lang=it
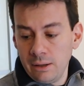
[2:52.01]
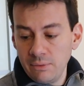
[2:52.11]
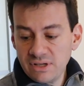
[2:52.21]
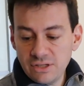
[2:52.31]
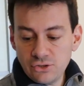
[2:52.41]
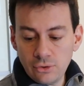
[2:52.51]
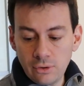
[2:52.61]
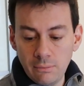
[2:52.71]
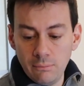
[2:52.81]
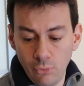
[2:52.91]
Questi
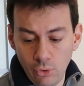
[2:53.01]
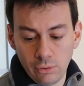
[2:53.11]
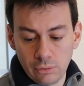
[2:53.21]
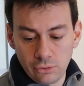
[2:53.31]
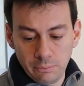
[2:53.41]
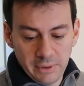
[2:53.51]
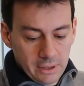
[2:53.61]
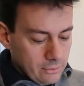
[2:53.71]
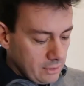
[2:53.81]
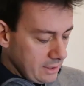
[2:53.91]
sono molto
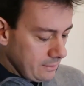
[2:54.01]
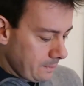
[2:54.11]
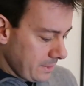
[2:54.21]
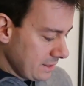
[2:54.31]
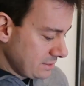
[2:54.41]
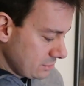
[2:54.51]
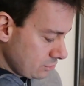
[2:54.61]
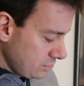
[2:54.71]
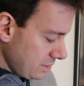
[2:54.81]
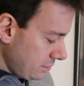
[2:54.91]
piccoli, anzi
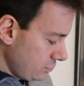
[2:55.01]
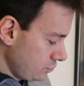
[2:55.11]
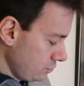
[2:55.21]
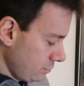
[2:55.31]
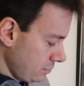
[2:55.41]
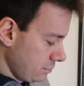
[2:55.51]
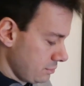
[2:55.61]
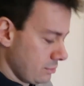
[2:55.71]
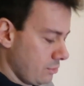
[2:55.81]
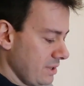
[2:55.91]
scusate, sono
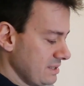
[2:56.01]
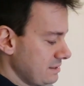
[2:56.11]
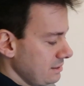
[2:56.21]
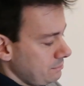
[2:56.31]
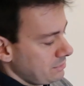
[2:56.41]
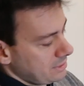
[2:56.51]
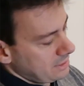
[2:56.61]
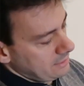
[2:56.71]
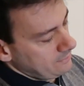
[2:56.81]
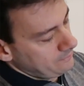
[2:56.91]
questi
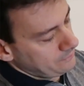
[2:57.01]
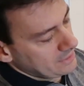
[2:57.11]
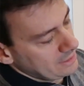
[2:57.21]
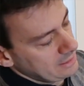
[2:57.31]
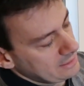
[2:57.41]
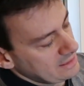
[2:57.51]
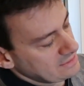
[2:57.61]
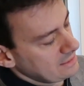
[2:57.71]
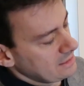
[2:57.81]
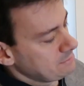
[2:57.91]
perché i
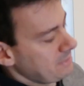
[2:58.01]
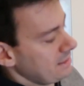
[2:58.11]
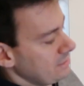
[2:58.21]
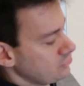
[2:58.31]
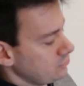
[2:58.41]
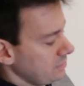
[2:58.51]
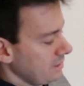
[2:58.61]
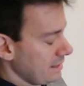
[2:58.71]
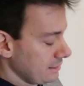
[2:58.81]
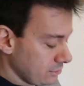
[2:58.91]
tasti della spalla sono
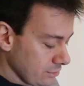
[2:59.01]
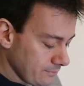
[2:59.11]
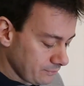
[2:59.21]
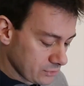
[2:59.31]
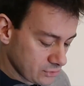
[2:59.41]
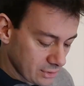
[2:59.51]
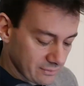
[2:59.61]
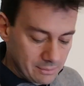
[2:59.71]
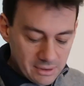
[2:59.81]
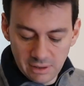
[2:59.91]
in alto, sono
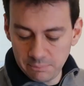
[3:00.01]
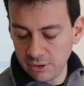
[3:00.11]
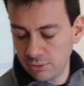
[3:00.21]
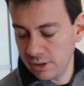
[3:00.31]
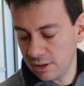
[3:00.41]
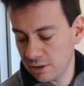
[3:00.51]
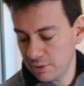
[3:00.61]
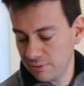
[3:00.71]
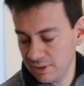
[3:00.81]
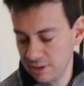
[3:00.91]
veramente piccolini,
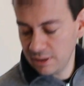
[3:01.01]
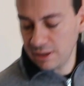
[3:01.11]
come li vedete